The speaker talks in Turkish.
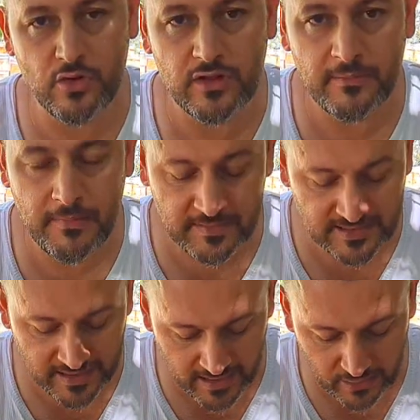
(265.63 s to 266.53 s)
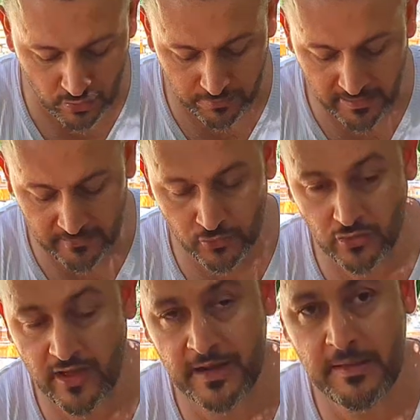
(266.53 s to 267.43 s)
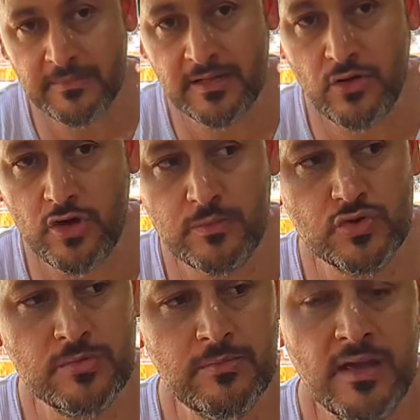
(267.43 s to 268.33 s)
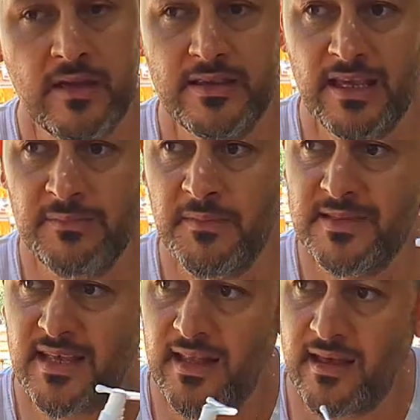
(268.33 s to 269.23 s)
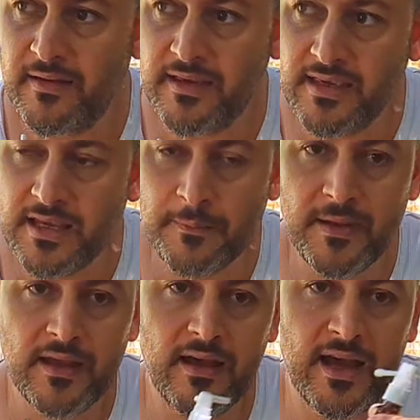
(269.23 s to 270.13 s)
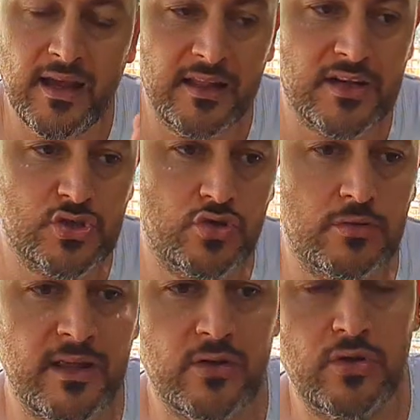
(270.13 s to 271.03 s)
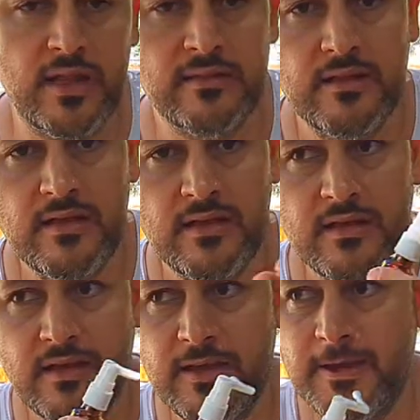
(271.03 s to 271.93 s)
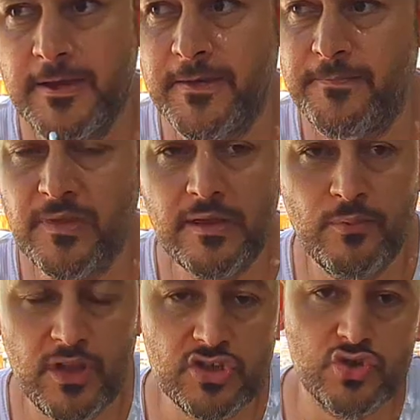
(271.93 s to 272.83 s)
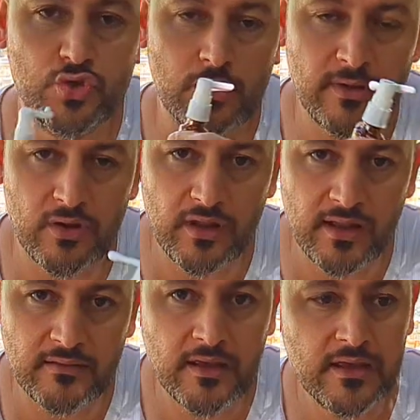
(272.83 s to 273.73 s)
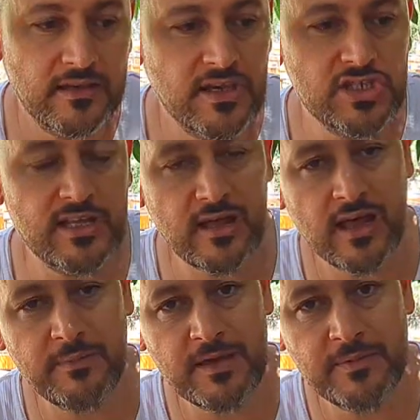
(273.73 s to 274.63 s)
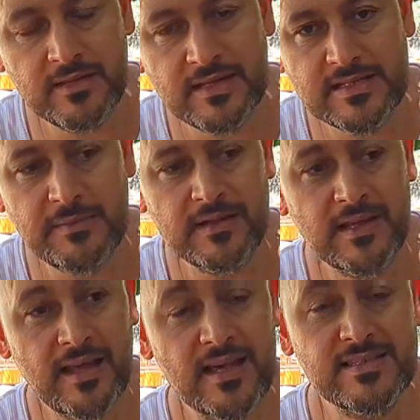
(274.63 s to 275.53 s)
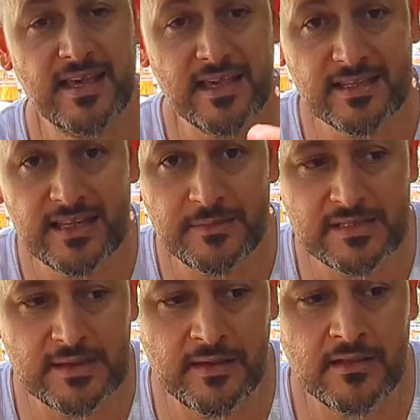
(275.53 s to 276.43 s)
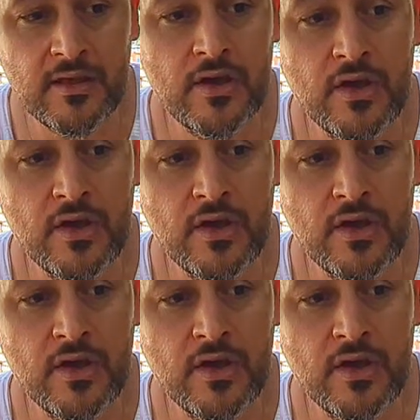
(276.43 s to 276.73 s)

kullanmamıza gerek yok. Ben bunu arabamdan da koymuşum. Yanıma mesela gripli, hani alerjik durumlar olan, e, bulaşıcı durumlar olan kişiler arabaya bindiği zaman ya da hastaya gittiğimiz zaman